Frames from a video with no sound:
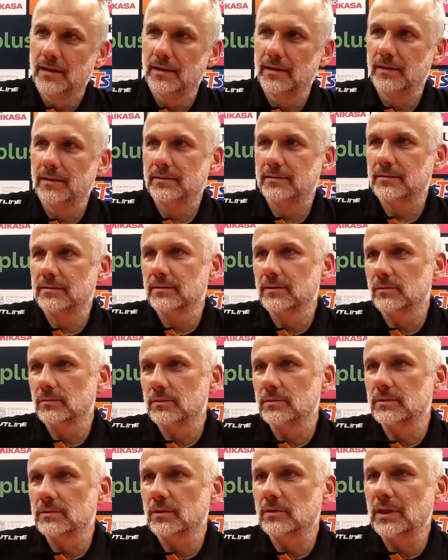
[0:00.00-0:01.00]
E, no,
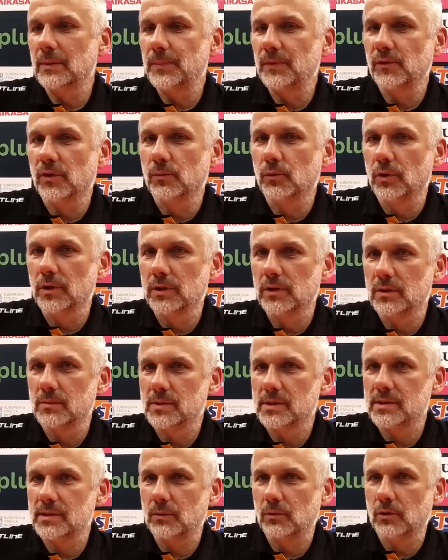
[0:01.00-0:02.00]
to na pewno było
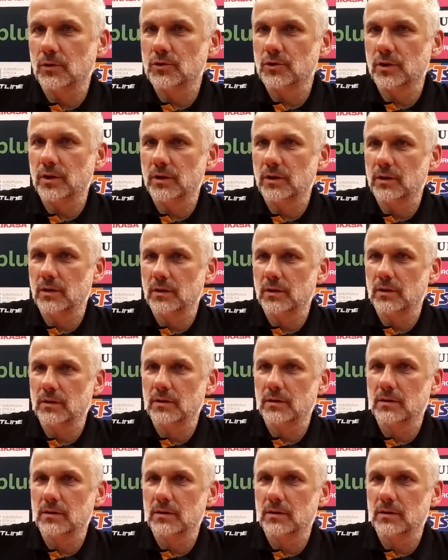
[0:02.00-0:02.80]
jednym z założeń. E,